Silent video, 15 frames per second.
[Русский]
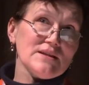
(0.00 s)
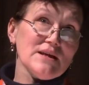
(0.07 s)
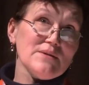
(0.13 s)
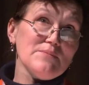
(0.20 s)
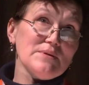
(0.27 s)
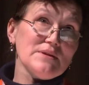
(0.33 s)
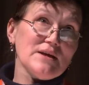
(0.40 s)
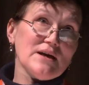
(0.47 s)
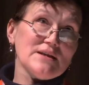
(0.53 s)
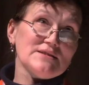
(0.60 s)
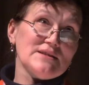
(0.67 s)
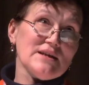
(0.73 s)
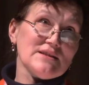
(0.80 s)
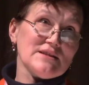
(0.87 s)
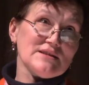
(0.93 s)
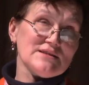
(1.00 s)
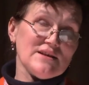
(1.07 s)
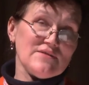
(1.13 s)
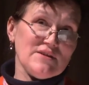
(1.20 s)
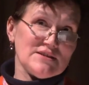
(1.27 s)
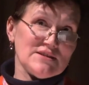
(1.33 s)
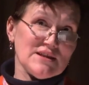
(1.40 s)
Там был остаток
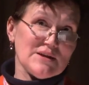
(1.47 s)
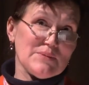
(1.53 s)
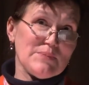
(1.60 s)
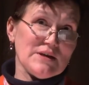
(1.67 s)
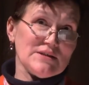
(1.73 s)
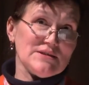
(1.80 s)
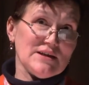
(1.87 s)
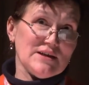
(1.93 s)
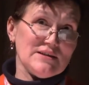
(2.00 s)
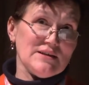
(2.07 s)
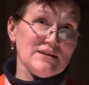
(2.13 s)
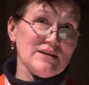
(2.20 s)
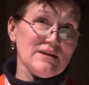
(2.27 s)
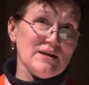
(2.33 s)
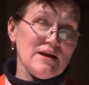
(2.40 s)
советских посадок,